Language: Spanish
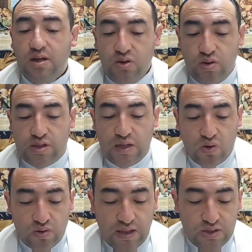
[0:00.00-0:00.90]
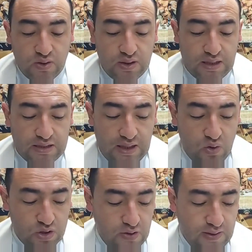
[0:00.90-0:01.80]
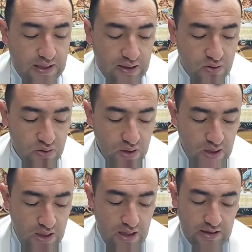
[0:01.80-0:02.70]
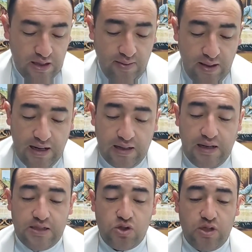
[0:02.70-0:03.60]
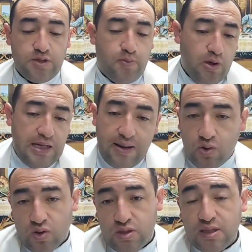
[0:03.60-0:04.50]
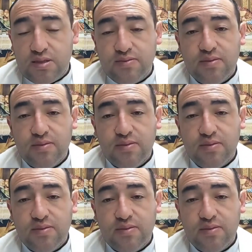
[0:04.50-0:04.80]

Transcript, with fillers: ¿No es el contexto en que se está justificando el tema de las relaciones poliamorosas?